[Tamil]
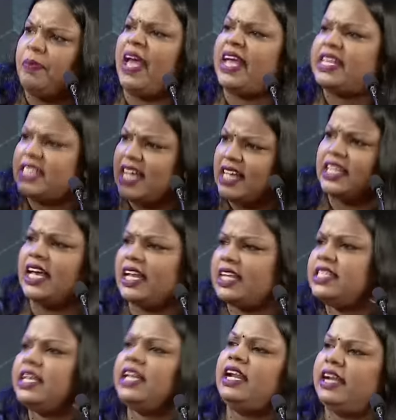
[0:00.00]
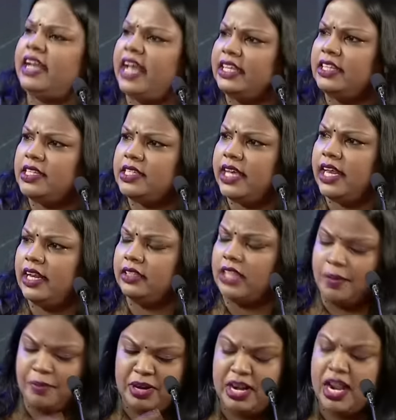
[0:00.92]
பேசாத அரசியல் என்ன எதிர்சியல்
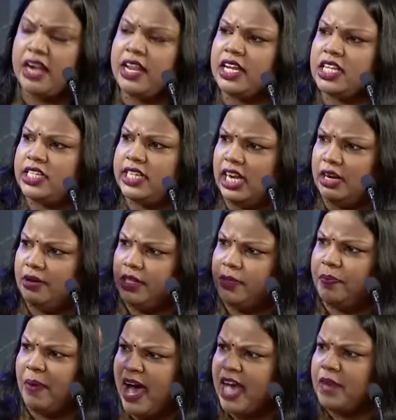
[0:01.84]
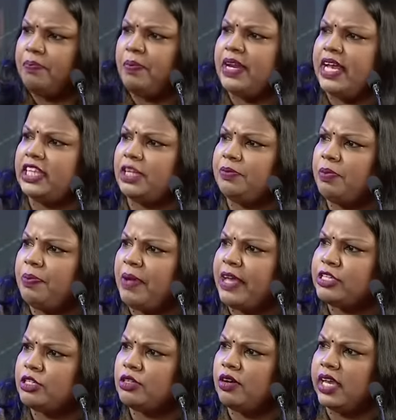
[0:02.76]
தமிழ்நாடு அரசியல் என்னது பார்ப்பனை எதிர்ப்பு
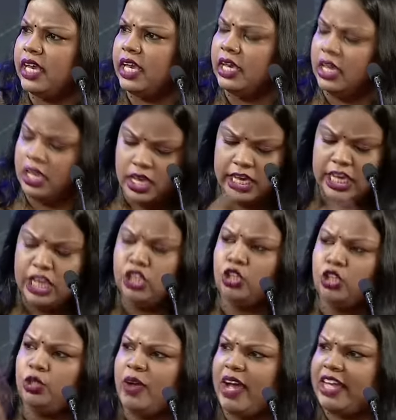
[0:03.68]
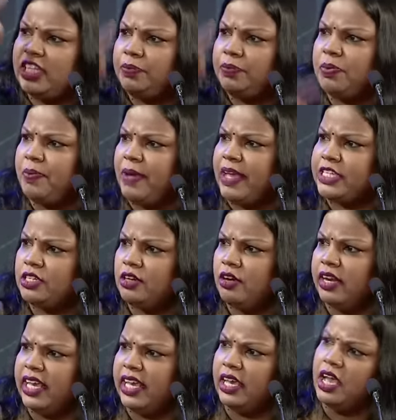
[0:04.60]
பேசணும் நீ இந்துத்துவ எதிர்ப்பு
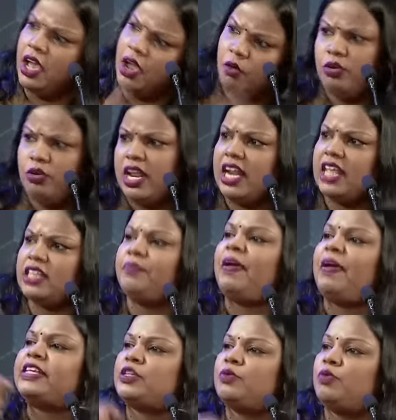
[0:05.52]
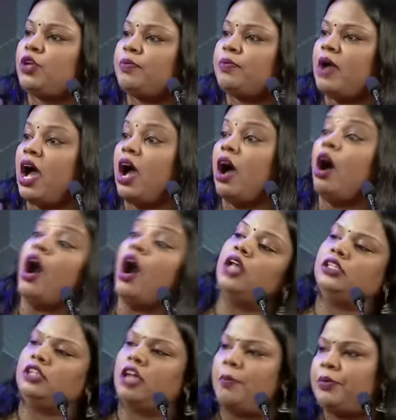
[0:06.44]
பேசணும் நீ என்னால அது பேச முடியுமா
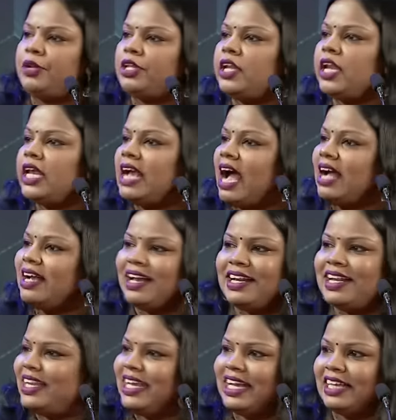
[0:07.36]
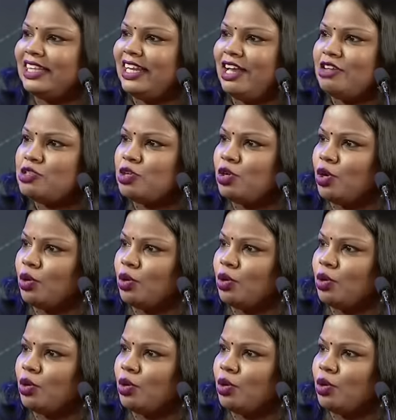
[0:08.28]
அதுக்கப்புறம் தான் நீ காக்கா நரிக்க இந்த கொள்கை